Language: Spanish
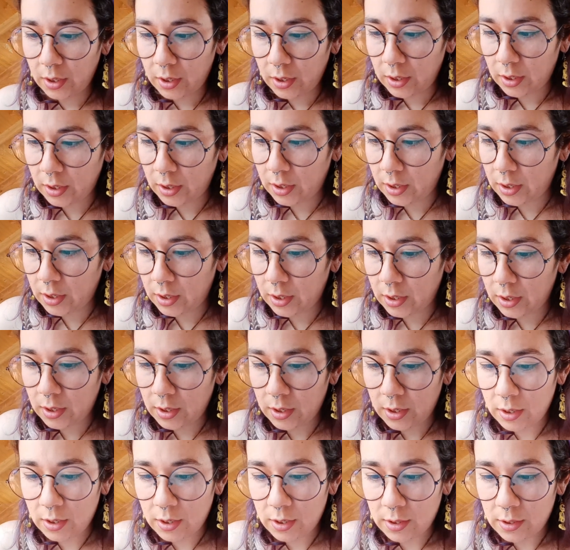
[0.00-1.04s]

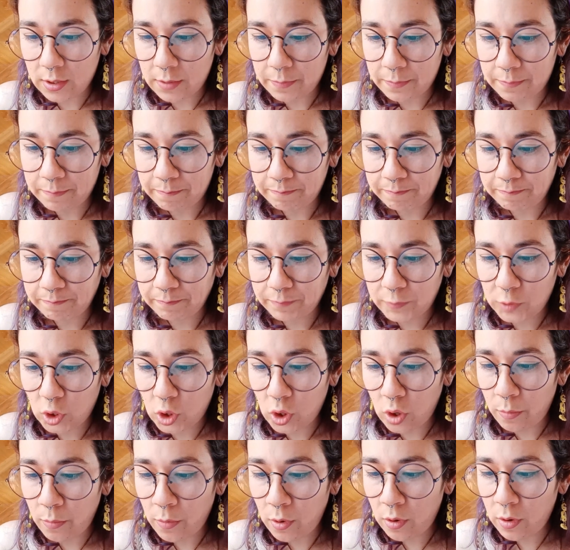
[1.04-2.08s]
Eh,
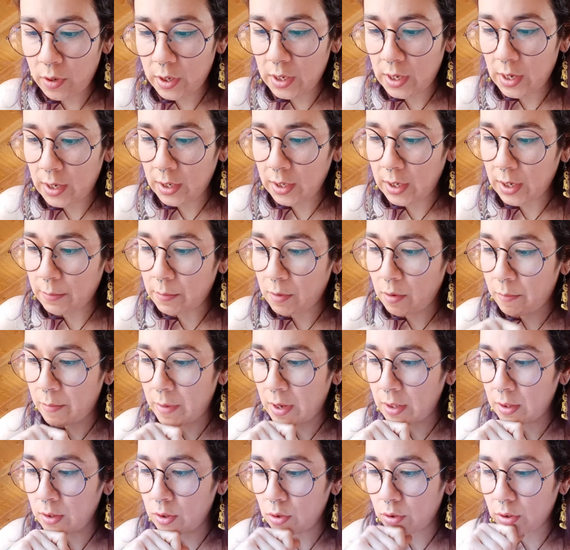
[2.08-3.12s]
¿Cómo y en qué
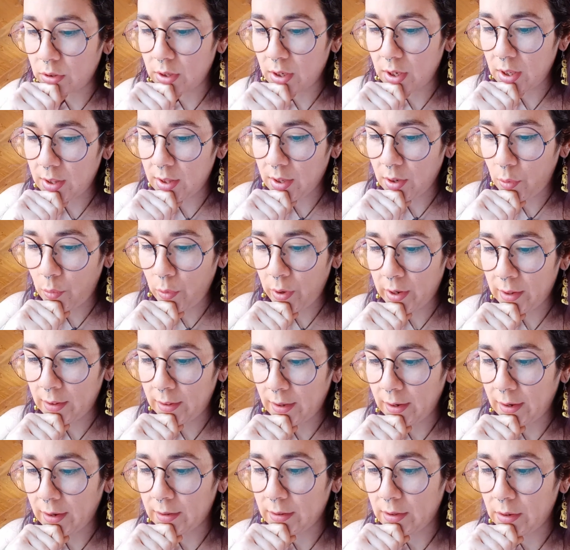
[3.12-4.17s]
momento te diste
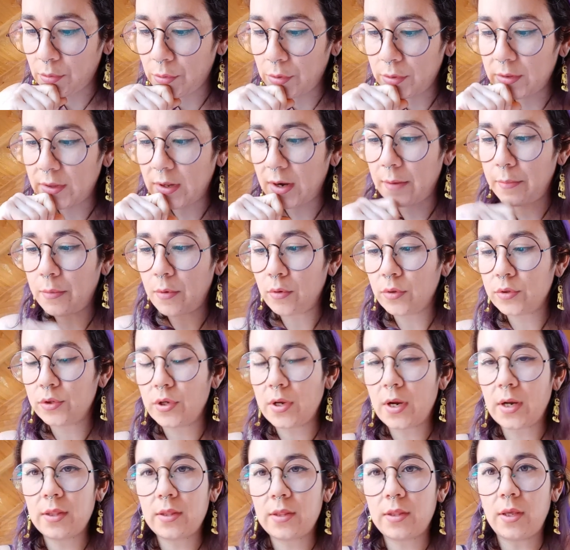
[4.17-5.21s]
cuenta que te gusta la
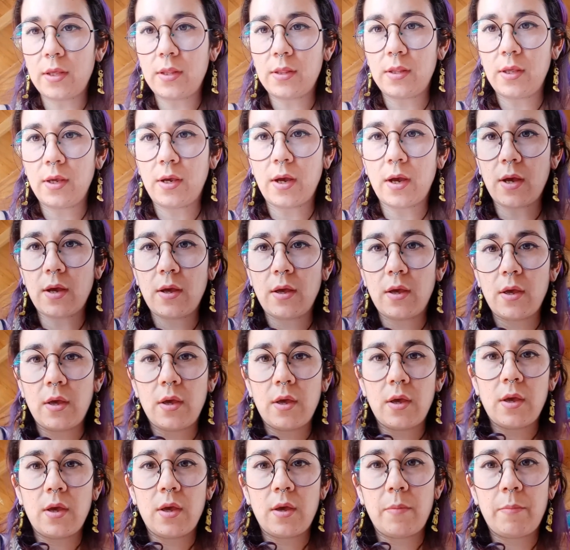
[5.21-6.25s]
producción artística?
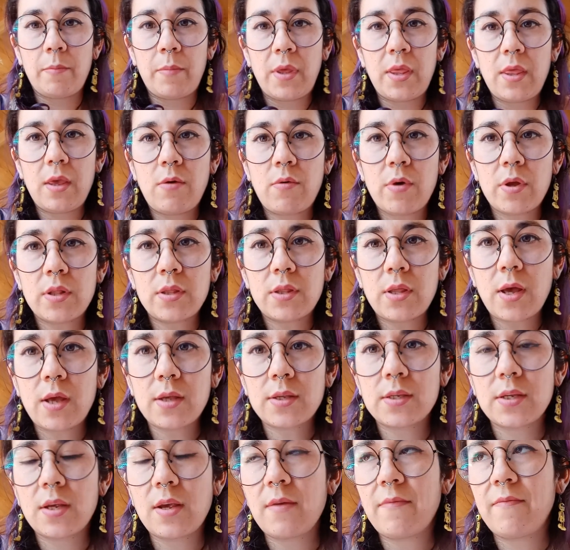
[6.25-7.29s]
Me di cuenta
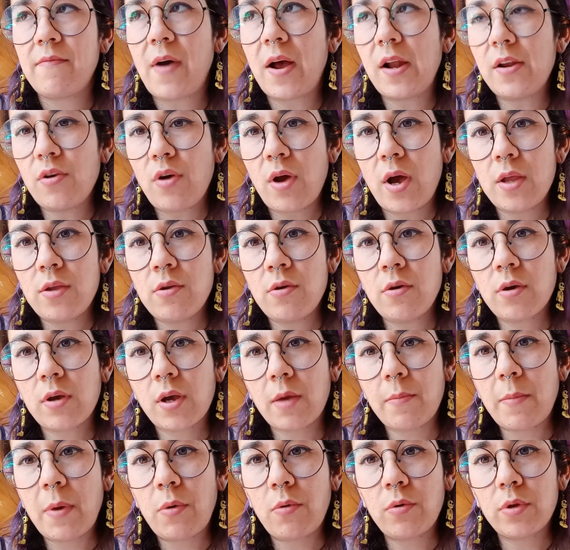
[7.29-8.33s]
hace varios años
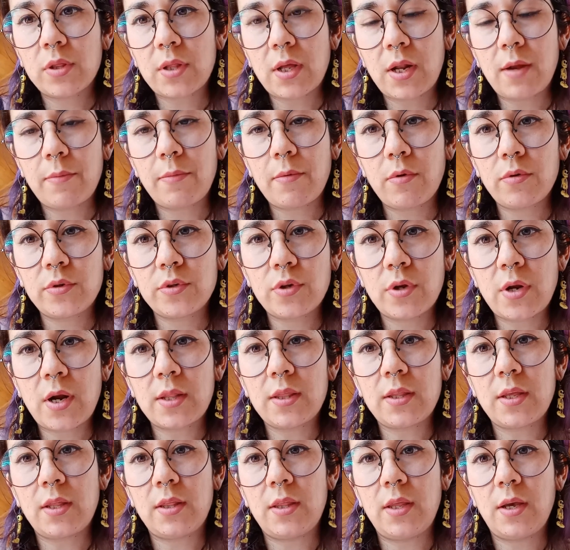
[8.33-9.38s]
que me gusta la producción
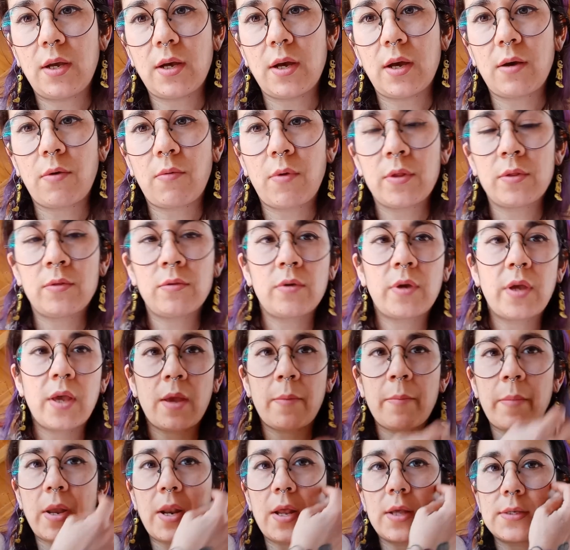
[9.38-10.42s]
artística. Cuando quedé
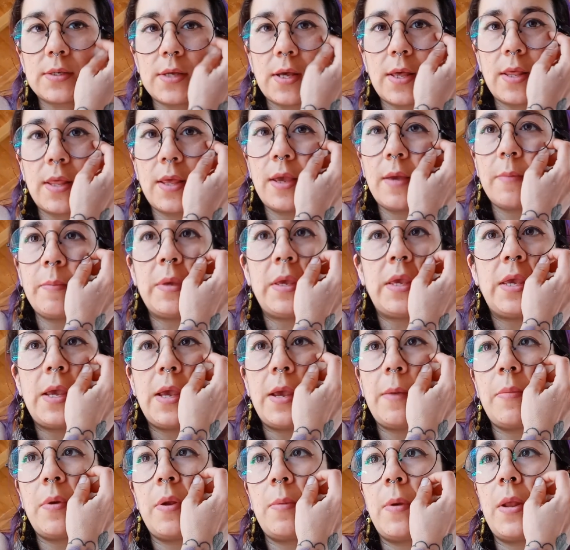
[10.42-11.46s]
embarazada de
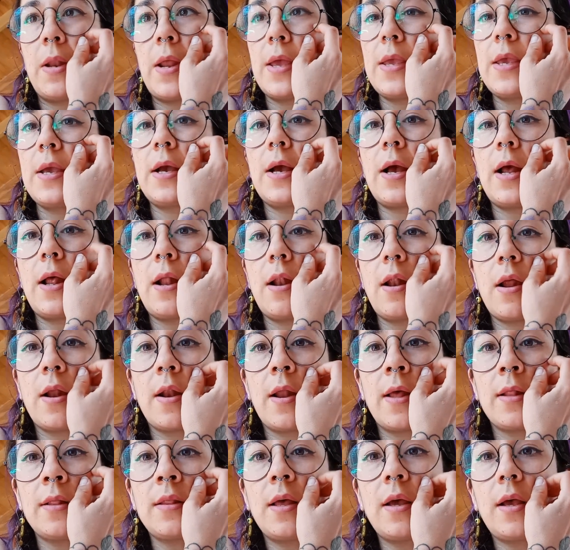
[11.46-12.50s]
mi primera hija, la
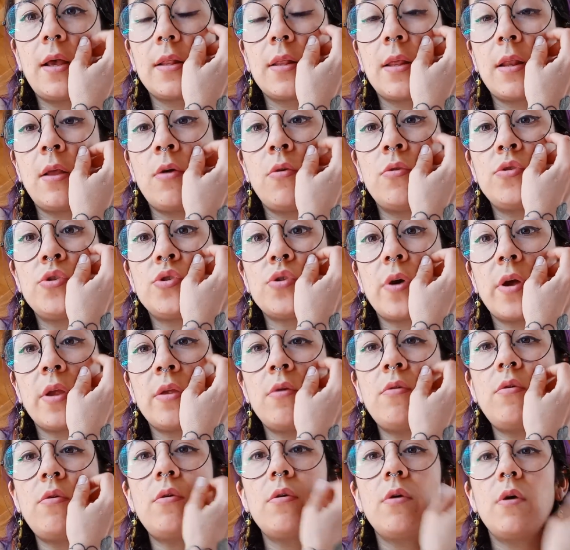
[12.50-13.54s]
Nanda, que tiene 8
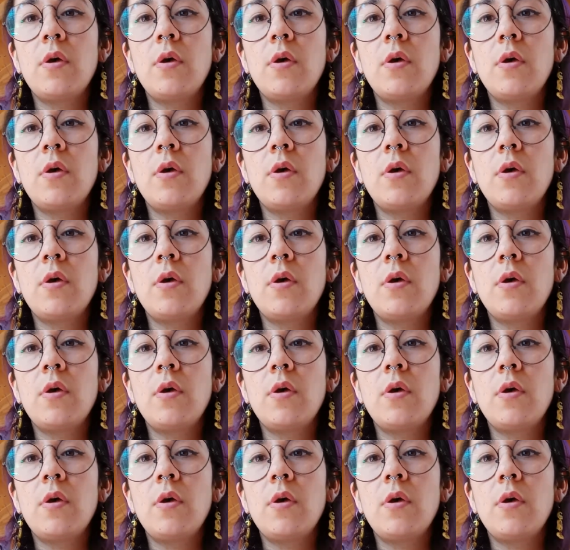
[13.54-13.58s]
años,